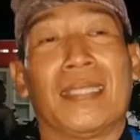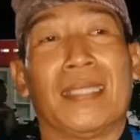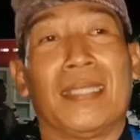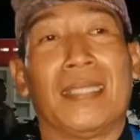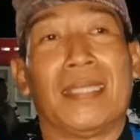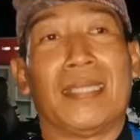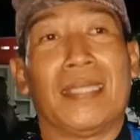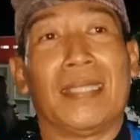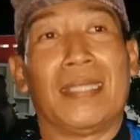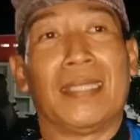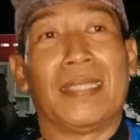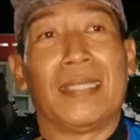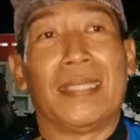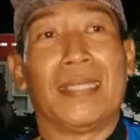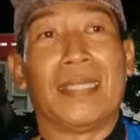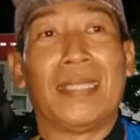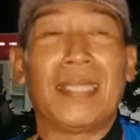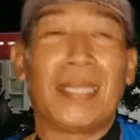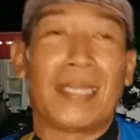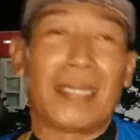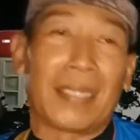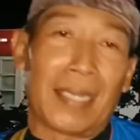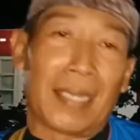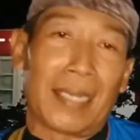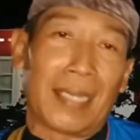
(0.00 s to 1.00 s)
Jadi, ini
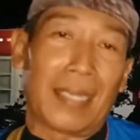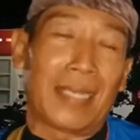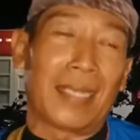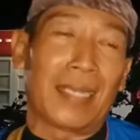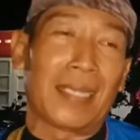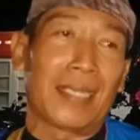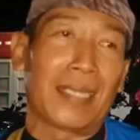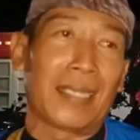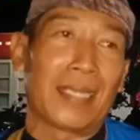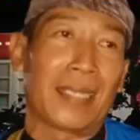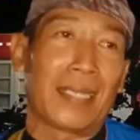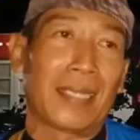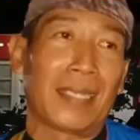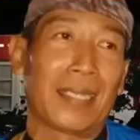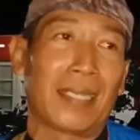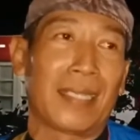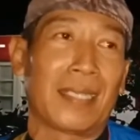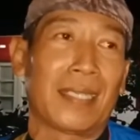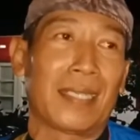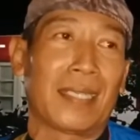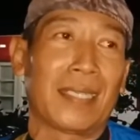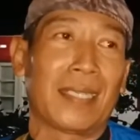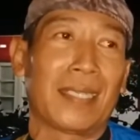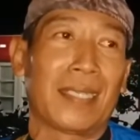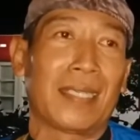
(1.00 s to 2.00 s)
adalah
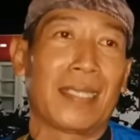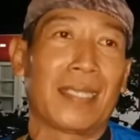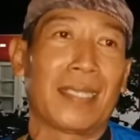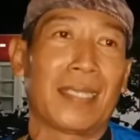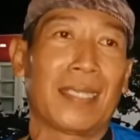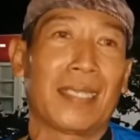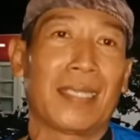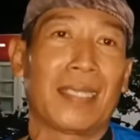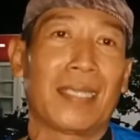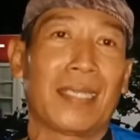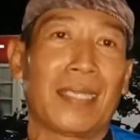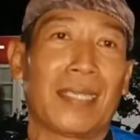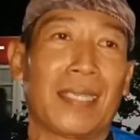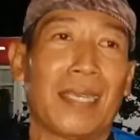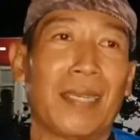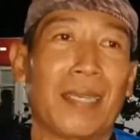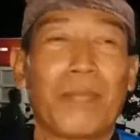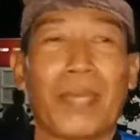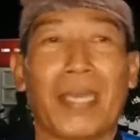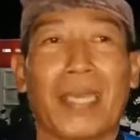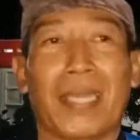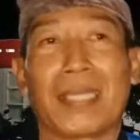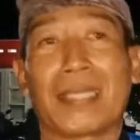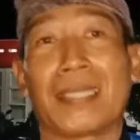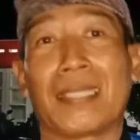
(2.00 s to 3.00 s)
uh,
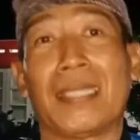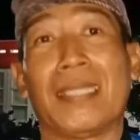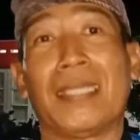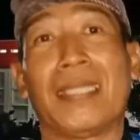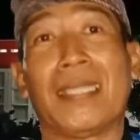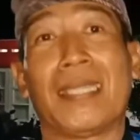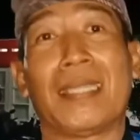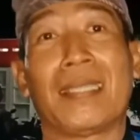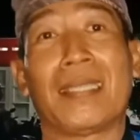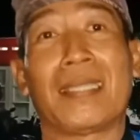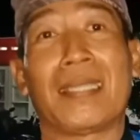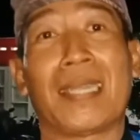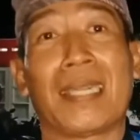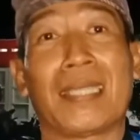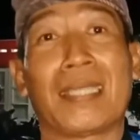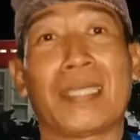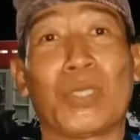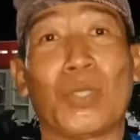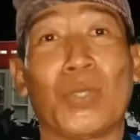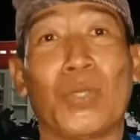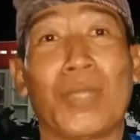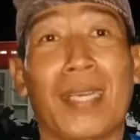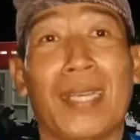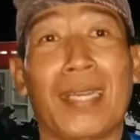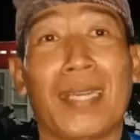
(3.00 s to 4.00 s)
apa kesenian
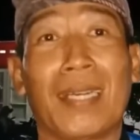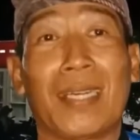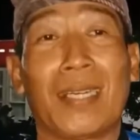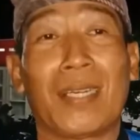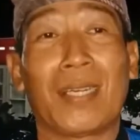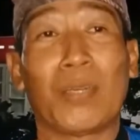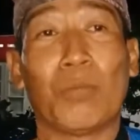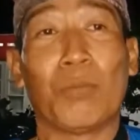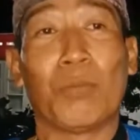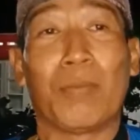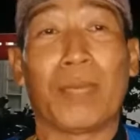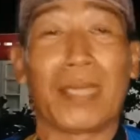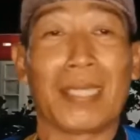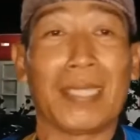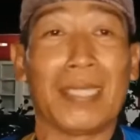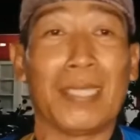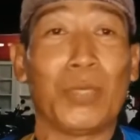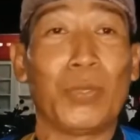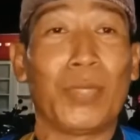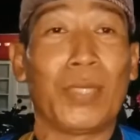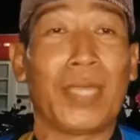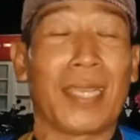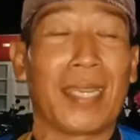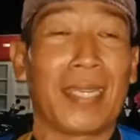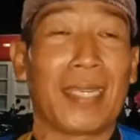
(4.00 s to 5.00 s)
tradisional umat
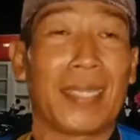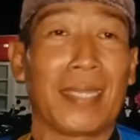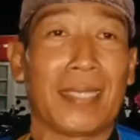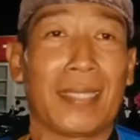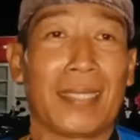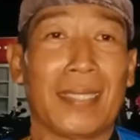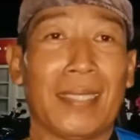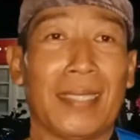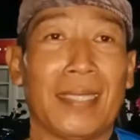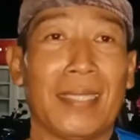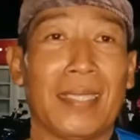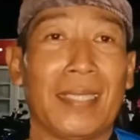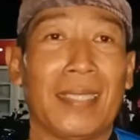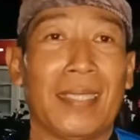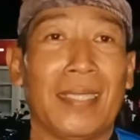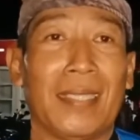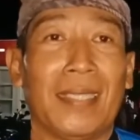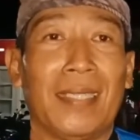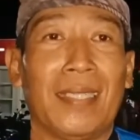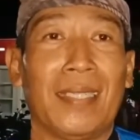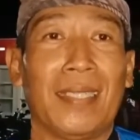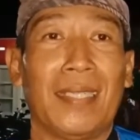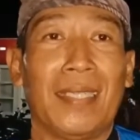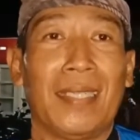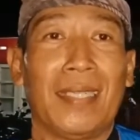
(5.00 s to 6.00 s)
Hindu yang ada di
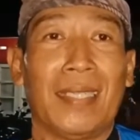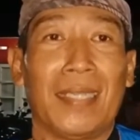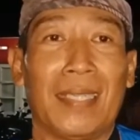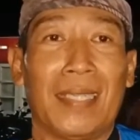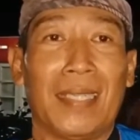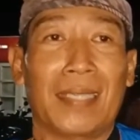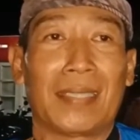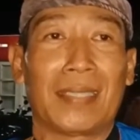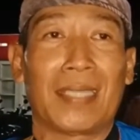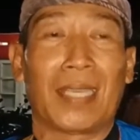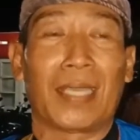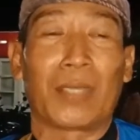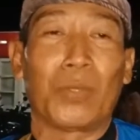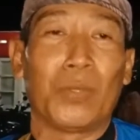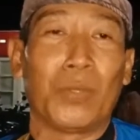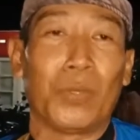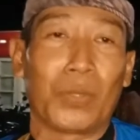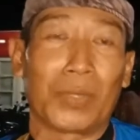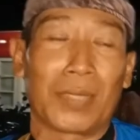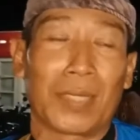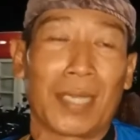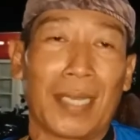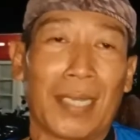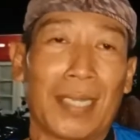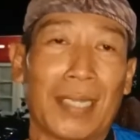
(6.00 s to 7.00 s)
Desa
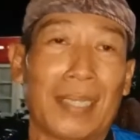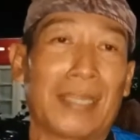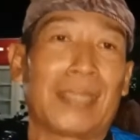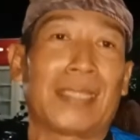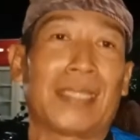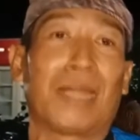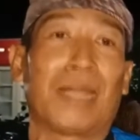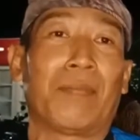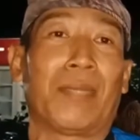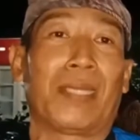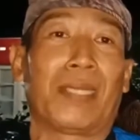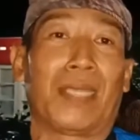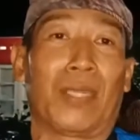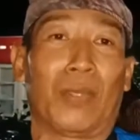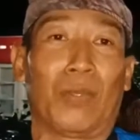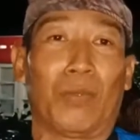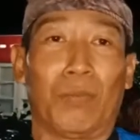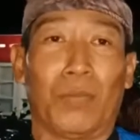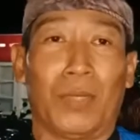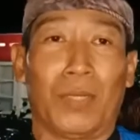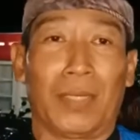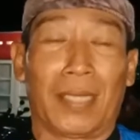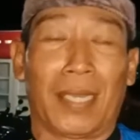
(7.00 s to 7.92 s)
Gunung Sari, Kecamatan.